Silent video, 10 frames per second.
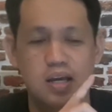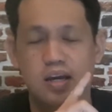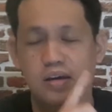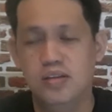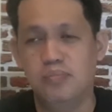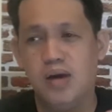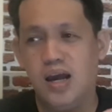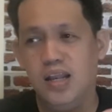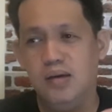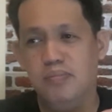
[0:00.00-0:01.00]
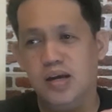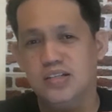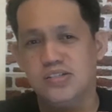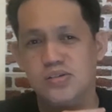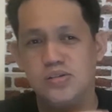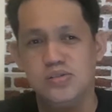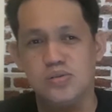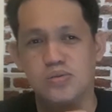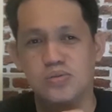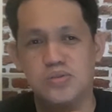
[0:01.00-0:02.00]
kayo nang bahala mag-search
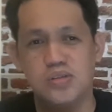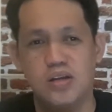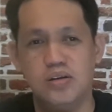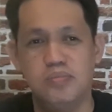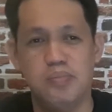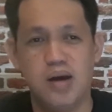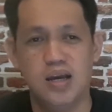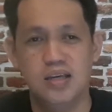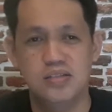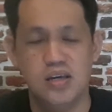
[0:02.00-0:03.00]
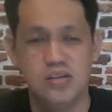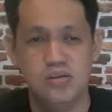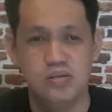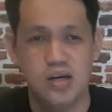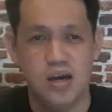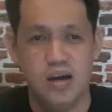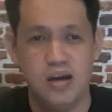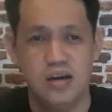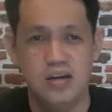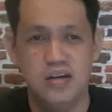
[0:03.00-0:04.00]
kung ano yung babagay sa inyong
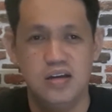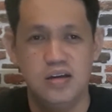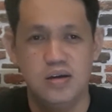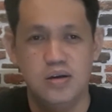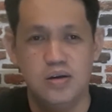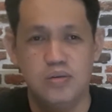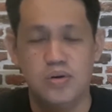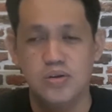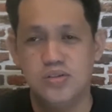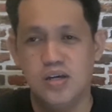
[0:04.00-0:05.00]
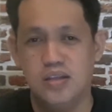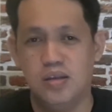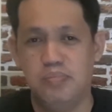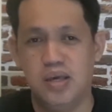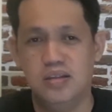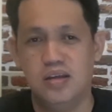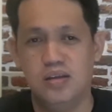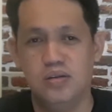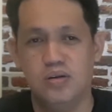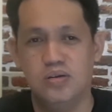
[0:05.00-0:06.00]
uh, work dyan. Depende
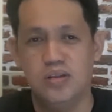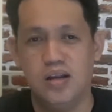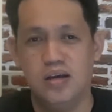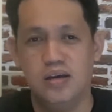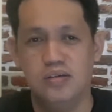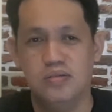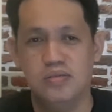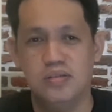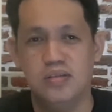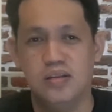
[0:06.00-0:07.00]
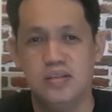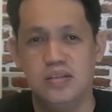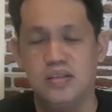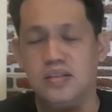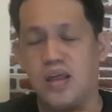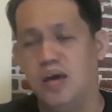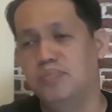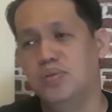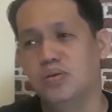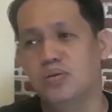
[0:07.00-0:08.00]
rin kung ano talaga yung
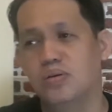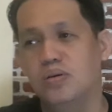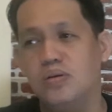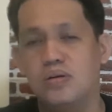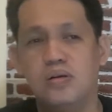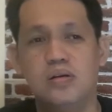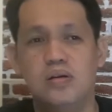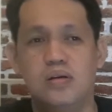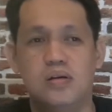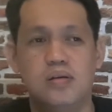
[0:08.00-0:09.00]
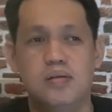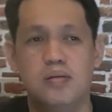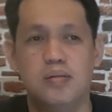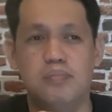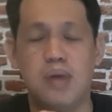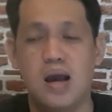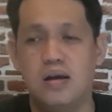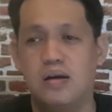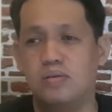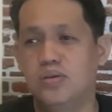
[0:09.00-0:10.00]
type nyo or
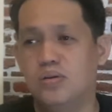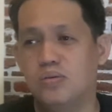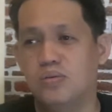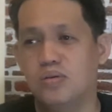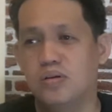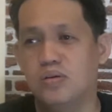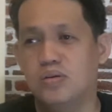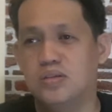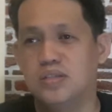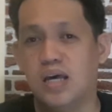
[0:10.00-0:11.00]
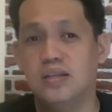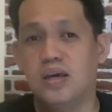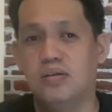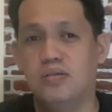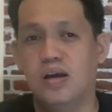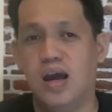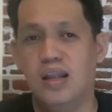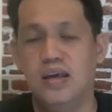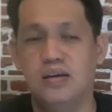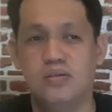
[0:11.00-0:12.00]
background nyo kung saan kayo
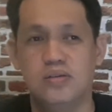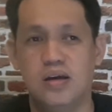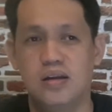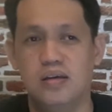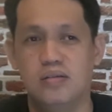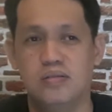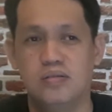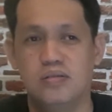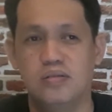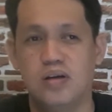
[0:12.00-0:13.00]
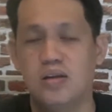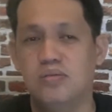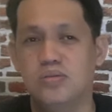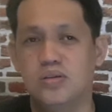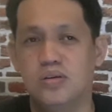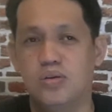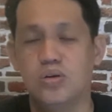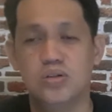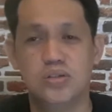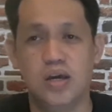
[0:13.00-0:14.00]
galing kunyari o um, anong
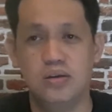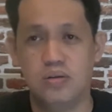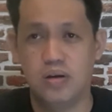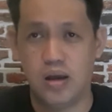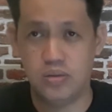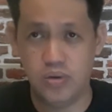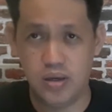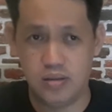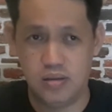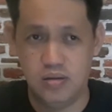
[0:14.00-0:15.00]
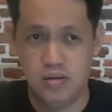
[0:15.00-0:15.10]
course kayo graduate.